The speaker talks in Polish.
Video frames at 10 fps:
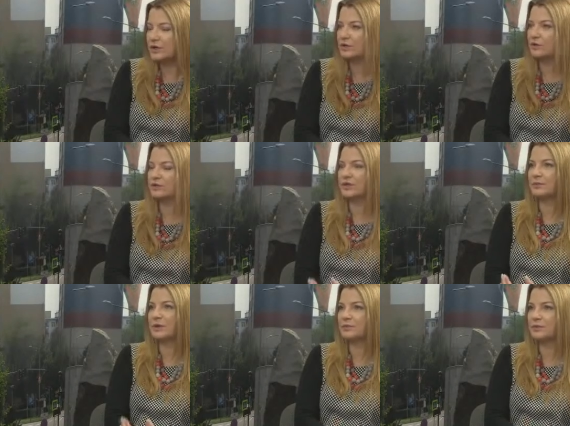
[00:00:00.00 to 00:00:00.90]
w rynku, w
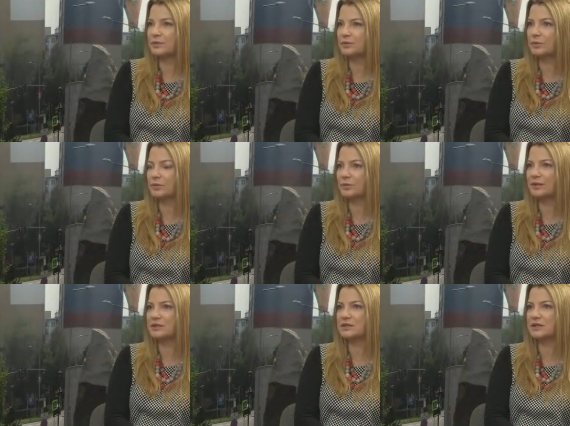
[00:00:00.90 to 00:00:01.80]
samej
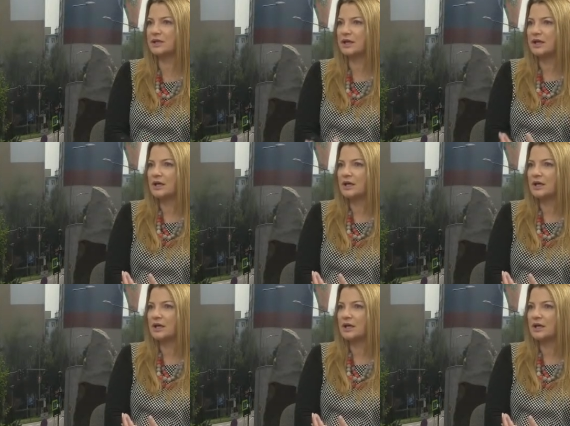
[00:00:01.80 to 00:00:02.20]
problematyce,